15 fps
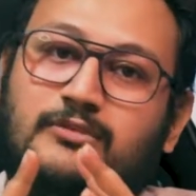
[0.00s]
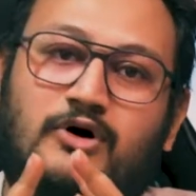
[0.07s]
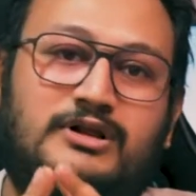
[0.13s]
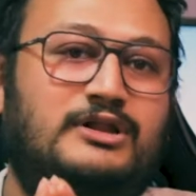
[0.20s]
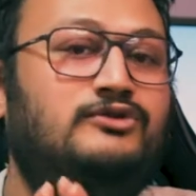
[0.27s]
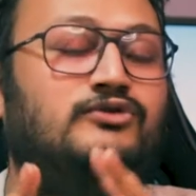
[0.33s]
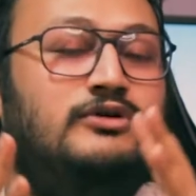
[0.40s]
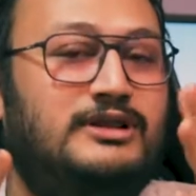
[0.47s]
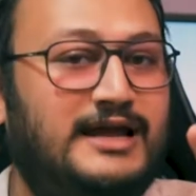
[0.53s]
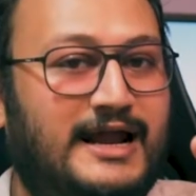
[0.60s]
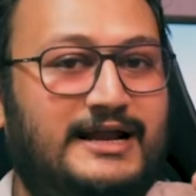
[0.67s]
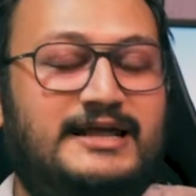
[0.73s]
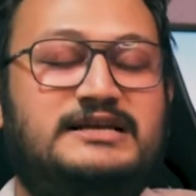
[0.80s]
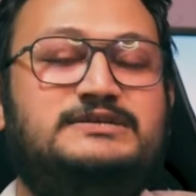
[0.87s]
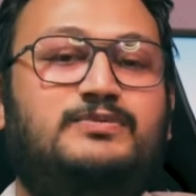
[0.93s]
অর্থাৎ দুটোতেই
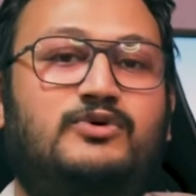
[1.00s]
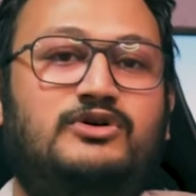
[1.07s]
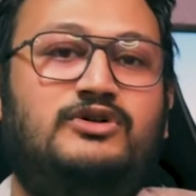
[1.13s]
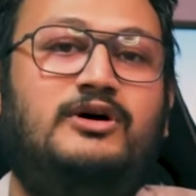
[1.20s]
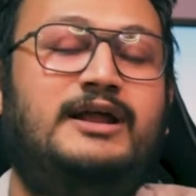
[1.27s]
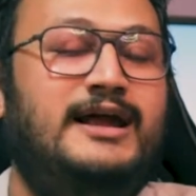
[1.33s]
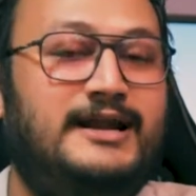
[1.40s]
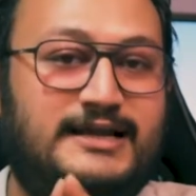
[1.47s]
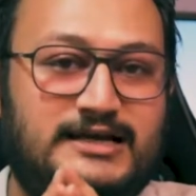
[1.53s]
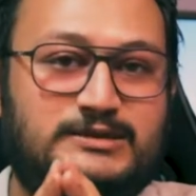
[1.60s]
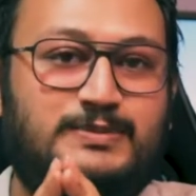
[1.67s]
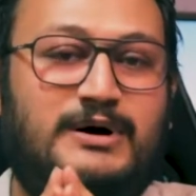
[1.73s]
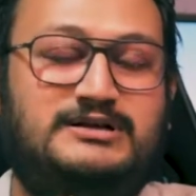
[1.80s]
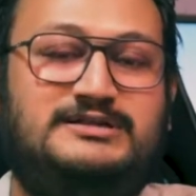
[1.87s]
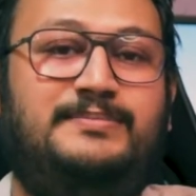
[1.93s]
এক্স বোর্ড ধরে এটি এক্স
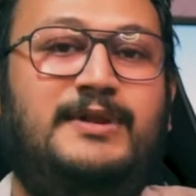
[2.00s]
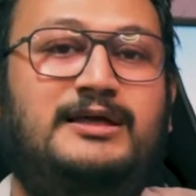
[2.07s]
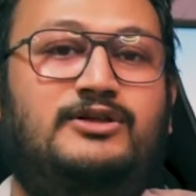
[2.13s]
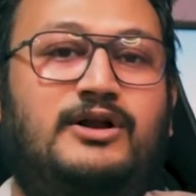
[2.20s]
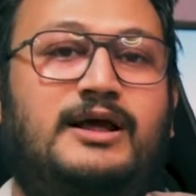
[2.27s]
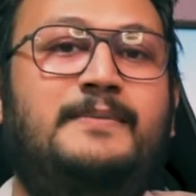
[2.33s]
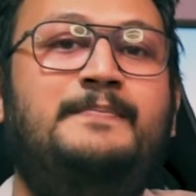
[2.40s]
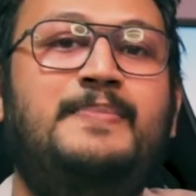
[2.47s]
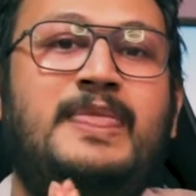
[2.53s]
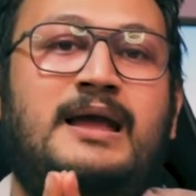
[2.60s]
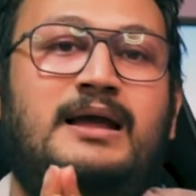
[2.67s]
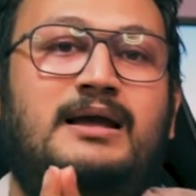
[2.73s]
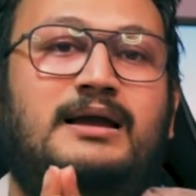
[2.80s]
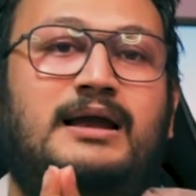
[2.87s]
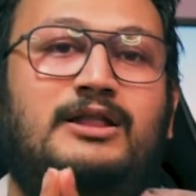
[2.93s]
পাওয়ার সাপ্লাই ধরে
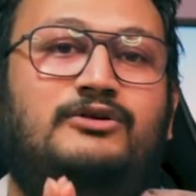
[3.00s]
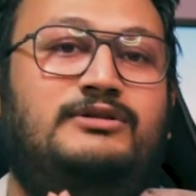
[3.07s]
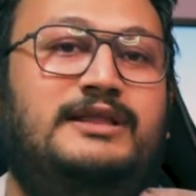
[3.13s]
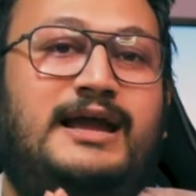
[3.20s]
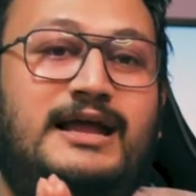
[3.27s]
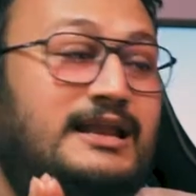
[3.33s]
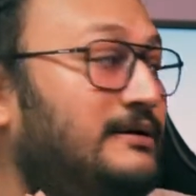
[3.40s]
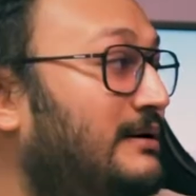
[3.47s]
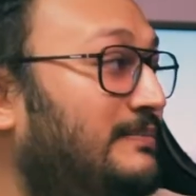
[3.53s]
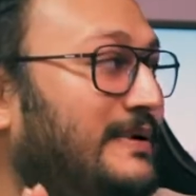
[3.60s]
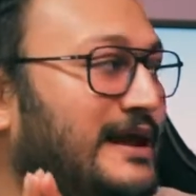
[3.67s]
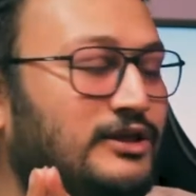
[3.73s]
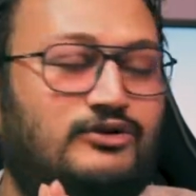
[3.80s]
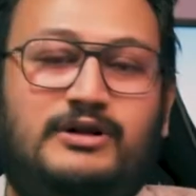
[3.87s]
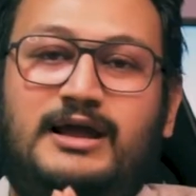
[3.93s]
কিন্তু দেখে এবার
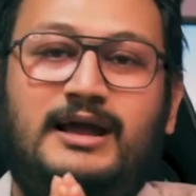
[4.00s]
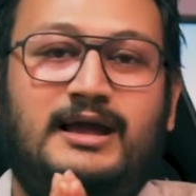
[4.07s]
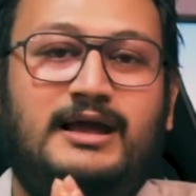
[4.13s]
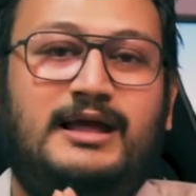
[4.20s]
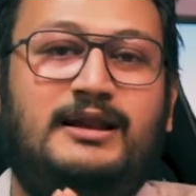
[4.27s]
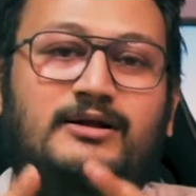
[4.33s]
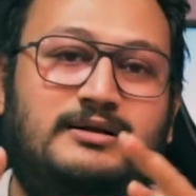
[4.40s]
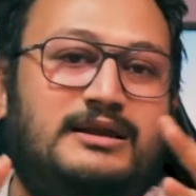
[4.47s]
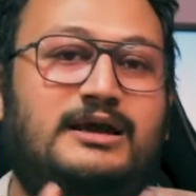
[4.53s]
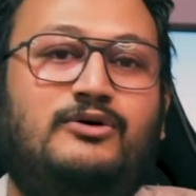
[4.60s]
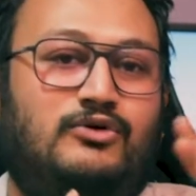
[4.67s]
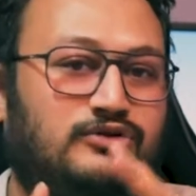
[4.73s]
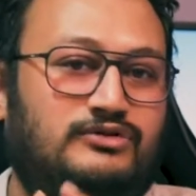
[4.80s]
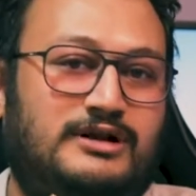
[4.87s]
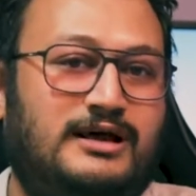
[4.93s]
ভেতরে এর ঠিক
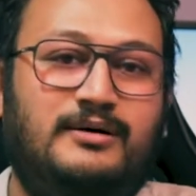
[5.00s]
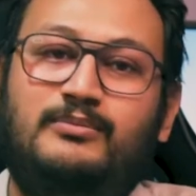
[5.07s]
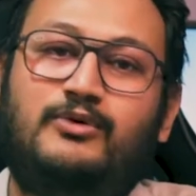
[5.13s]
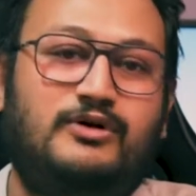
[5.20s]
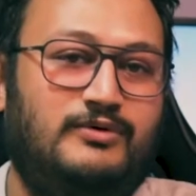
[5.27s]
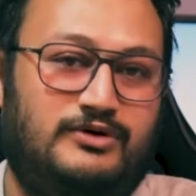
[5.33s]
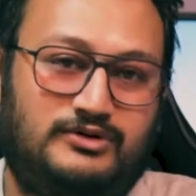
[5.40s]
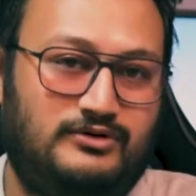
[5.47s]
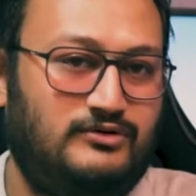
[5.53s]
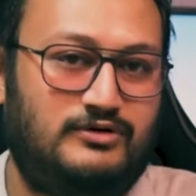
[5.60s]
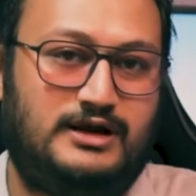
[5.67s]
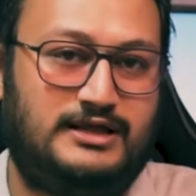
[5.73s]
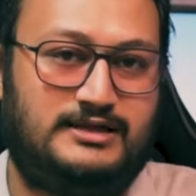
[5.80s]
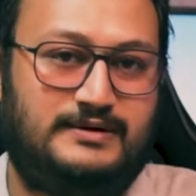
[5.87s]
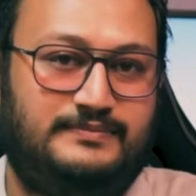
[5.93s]
কতটা পরিবর্তন
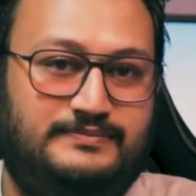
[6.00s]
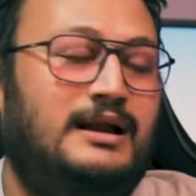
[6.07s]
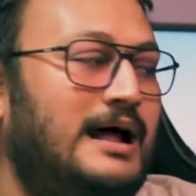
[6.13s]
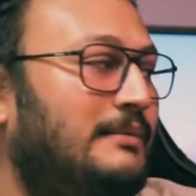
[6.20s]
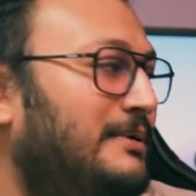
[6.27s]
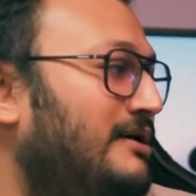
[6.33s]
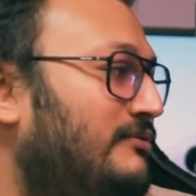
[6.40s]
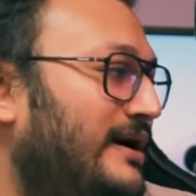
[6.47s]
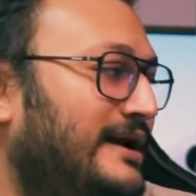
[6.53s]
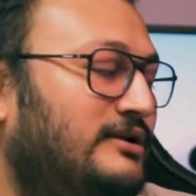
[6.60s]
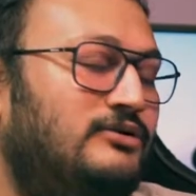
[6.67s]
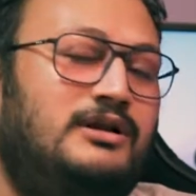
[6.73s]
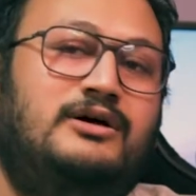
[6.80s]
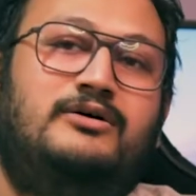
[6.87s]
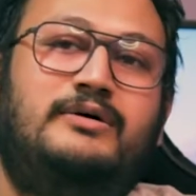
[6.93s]
ঘটেছে নামে হোয়াইট
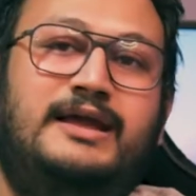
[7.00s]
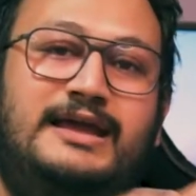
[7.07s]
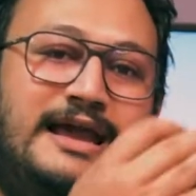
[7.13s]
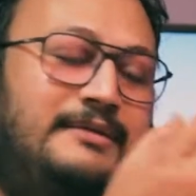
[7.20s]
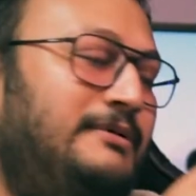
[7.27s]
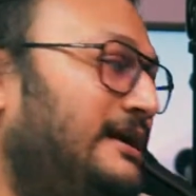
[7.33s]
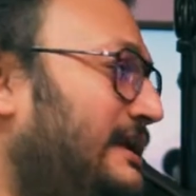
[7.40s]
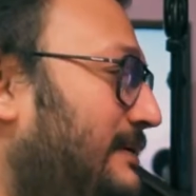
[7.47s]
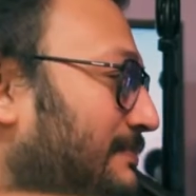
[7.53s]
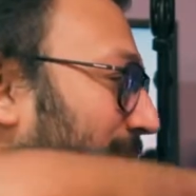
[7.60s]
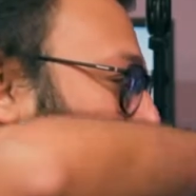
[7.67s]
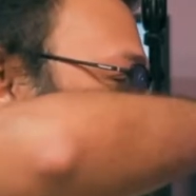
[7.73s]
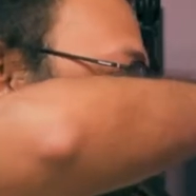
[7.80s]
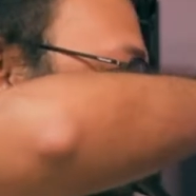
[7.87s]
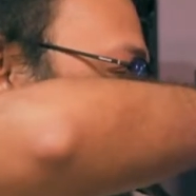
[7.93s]
হলেও এই ক্যাবিনেটের
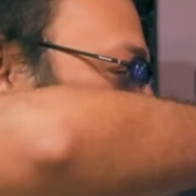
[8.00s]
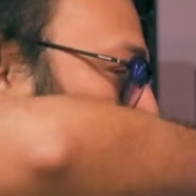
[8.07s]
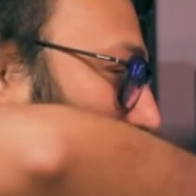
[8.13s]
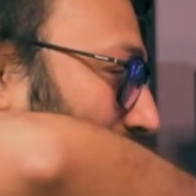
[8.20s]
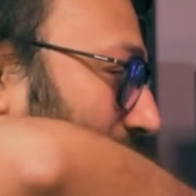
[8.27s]
পেছনের